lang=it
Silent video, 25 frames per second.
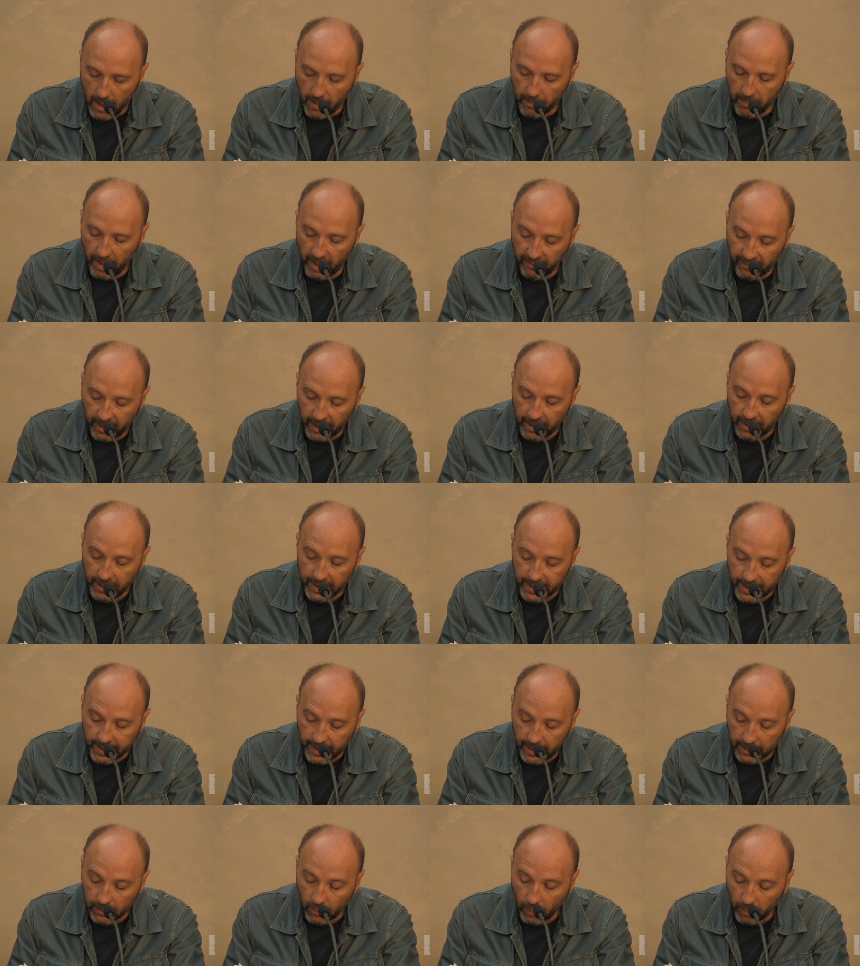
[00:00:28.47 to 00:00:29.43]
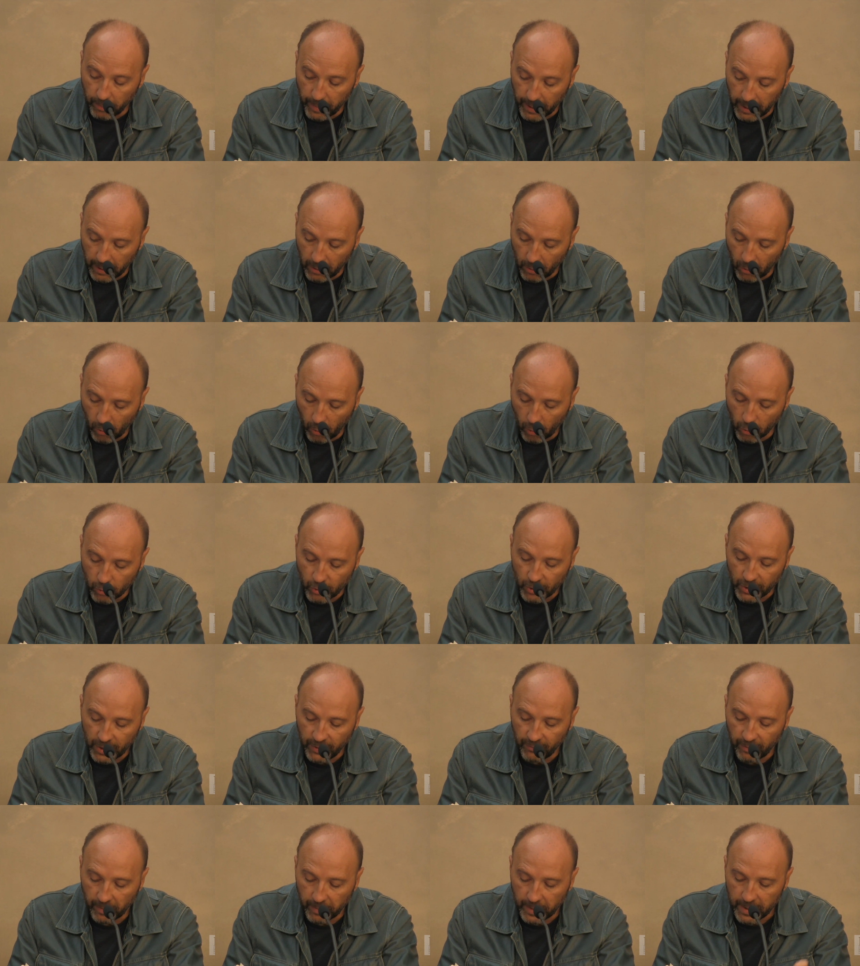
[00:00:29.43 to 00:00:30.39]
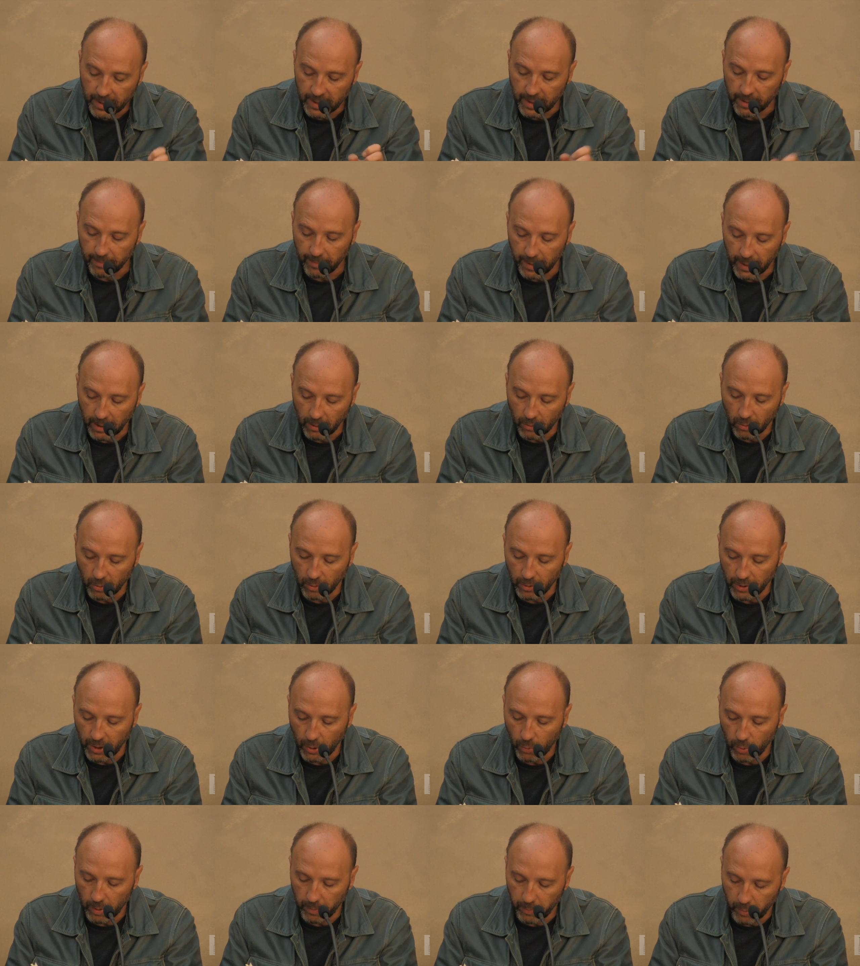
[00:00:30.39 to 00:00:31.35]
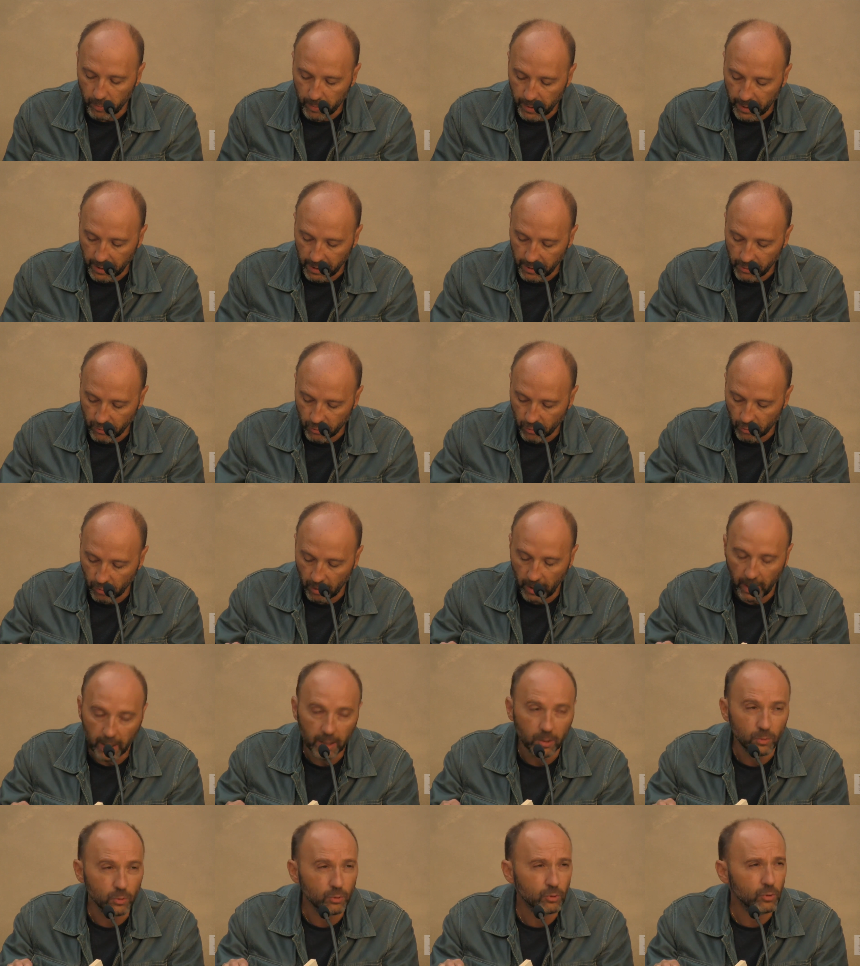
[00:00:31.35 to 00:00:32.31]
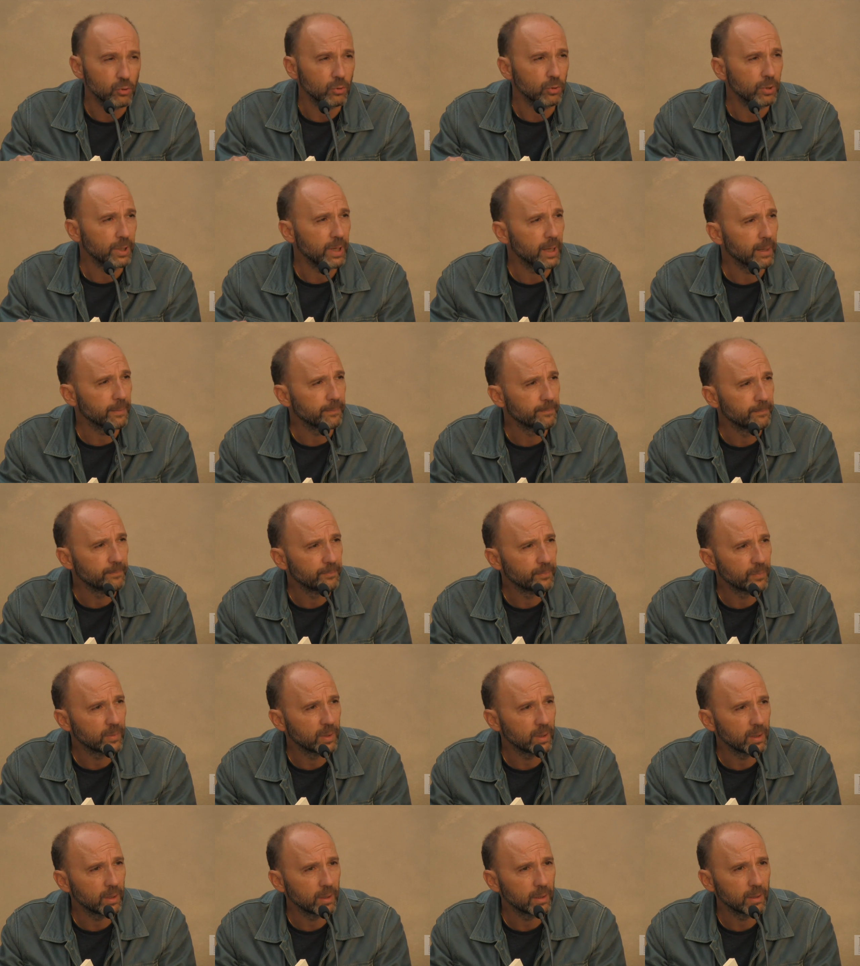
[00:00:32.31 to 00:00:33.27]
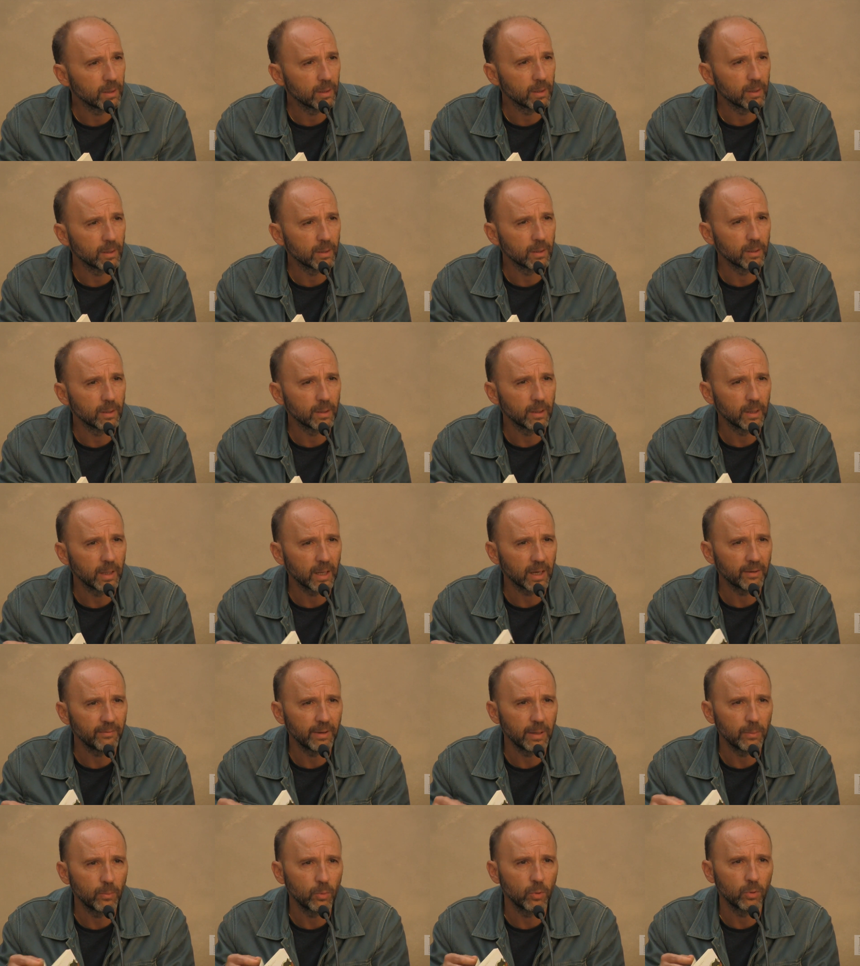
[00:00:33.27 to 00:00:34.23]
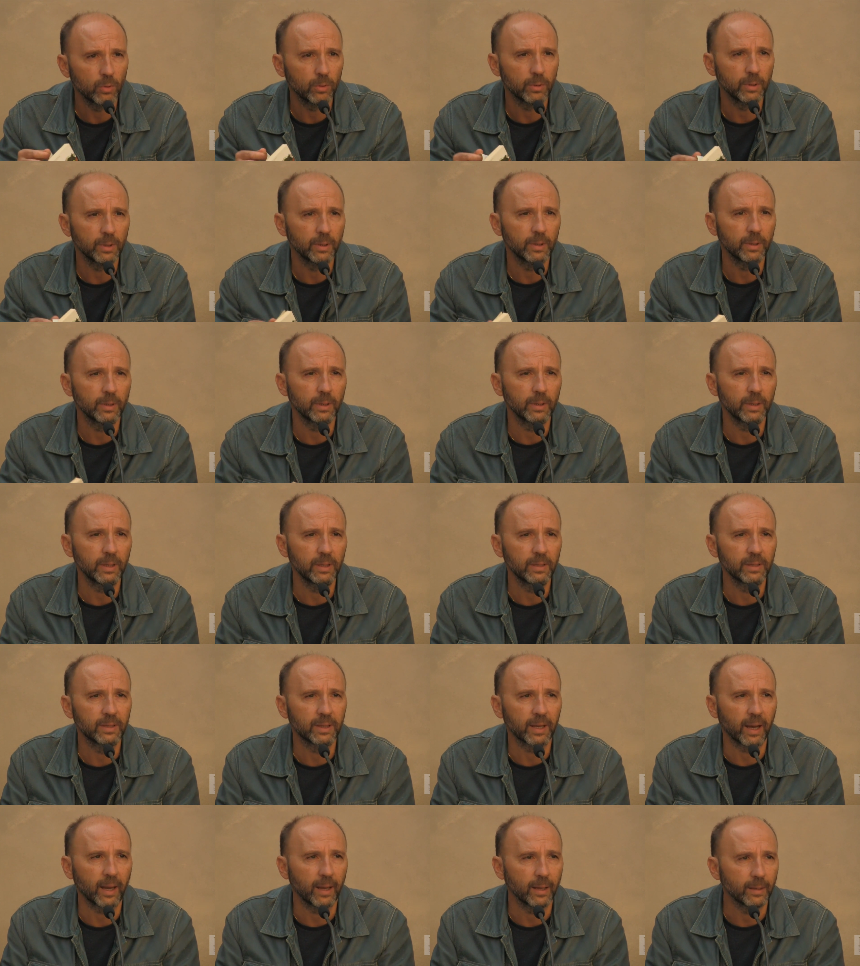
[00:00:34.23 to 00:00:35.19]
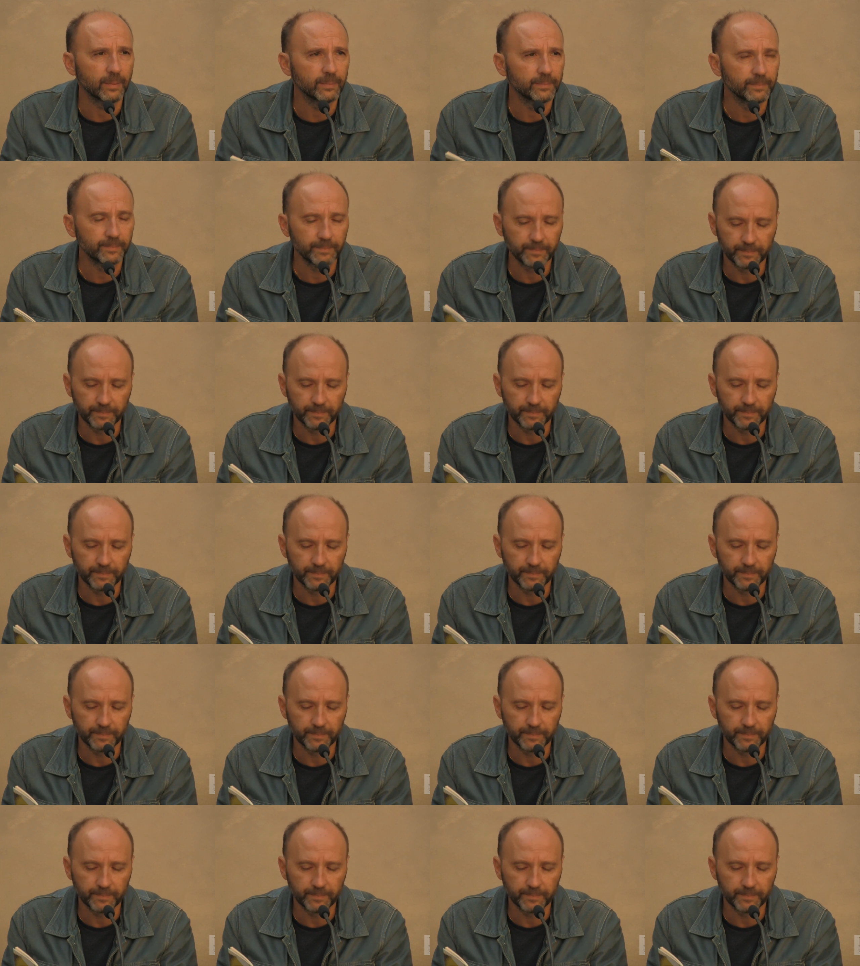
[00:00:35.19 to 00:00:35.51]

Ma avrei rischiato meno, oggettivamente meno, di quel pomeriggio all'Ausonia. Eravamo in tre,